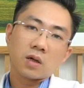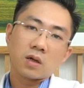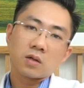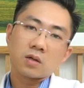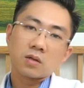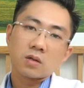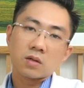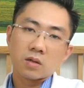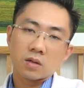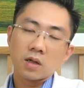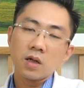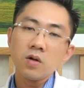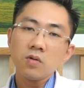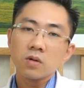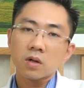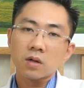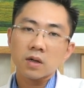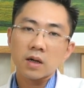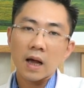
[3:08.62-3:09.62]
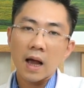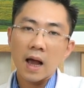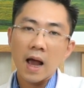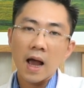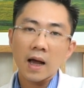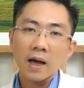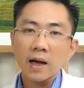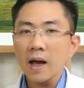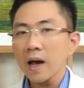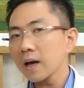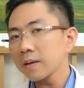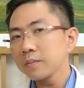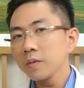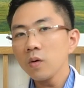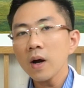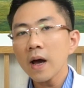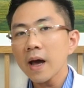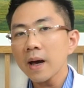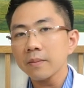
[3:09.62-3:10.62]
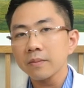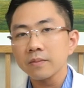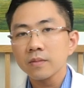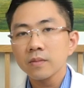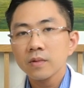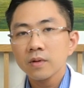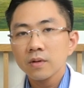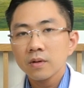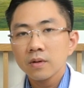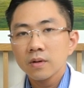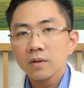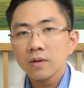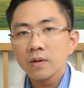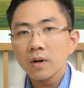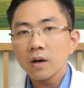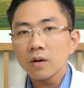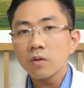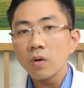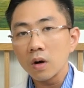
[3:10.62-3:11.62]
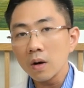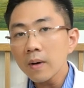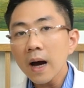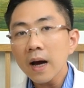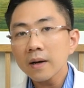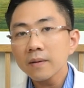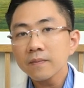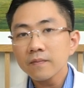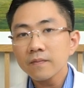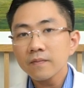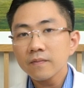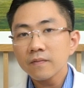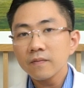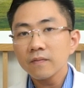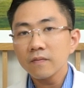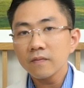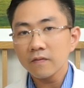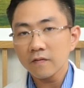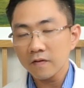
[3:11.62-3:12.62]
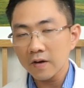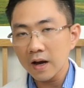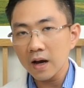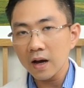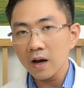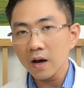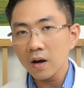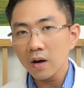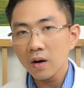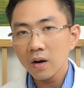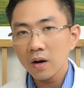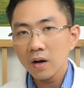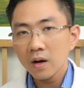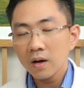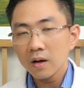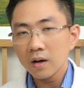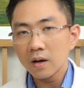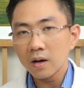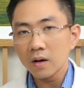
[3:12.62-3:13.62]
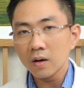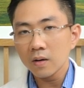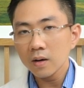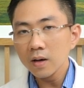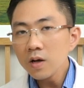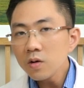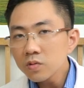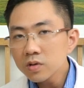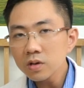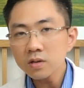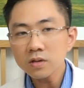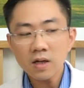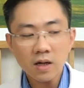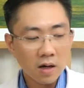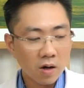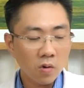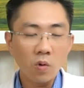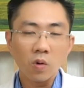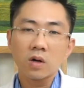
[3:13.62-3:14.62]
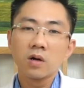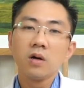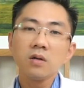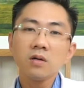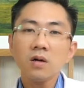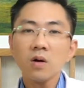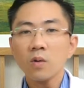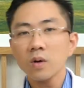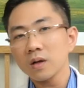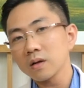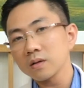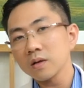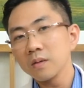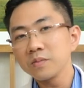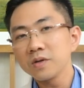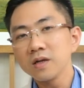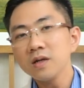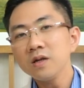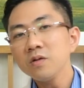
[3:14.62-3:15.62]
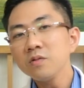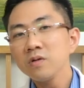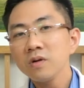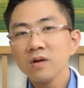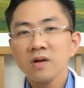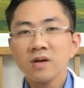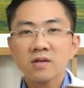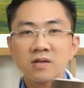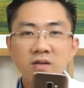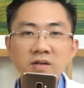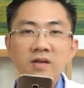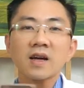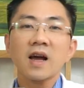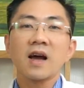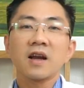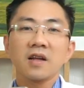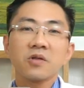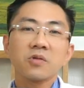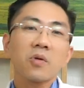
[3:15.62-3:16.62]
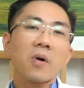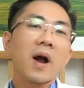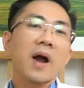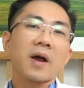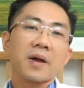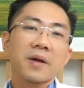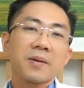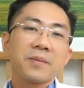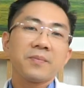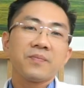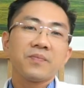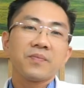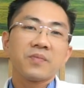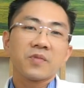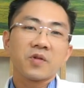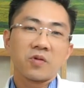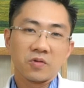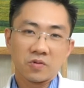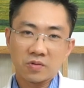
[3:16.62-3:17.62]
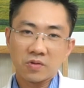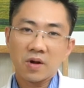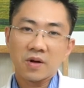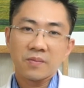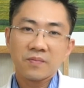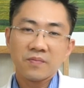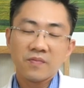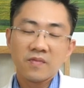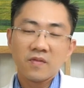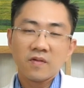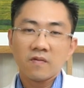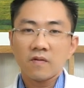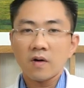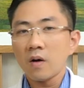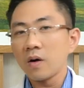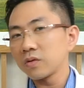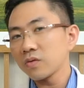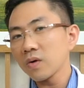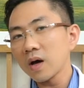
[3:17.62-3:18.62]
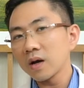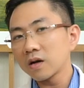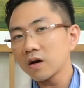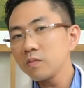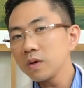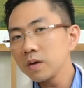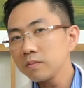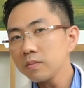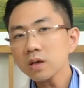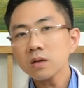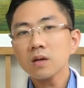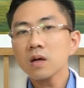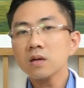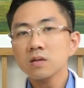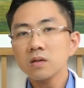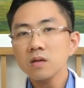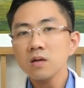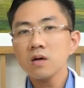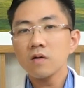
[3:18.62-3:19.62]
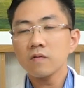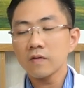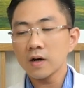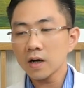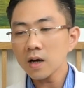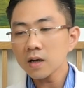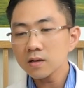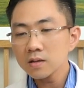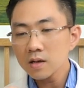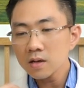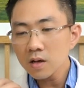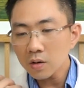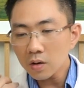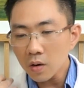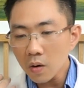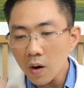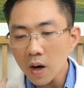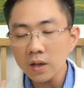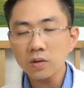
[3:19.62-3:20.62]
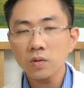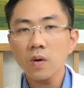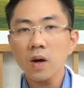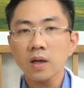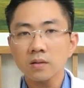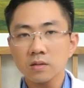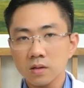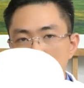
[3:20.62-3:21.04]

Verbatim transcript: thể lưu được cả hàng ngàn mẫu hàm à, của các bạn và uh, lưu trữ ra cả ổ cứng nữa hoặc là thậm chí lưu trữ ra cả điện thoại của chúng ta và hoàn toàn không bị mất các dữ liệu và các dữ liệu nó hoàn toàn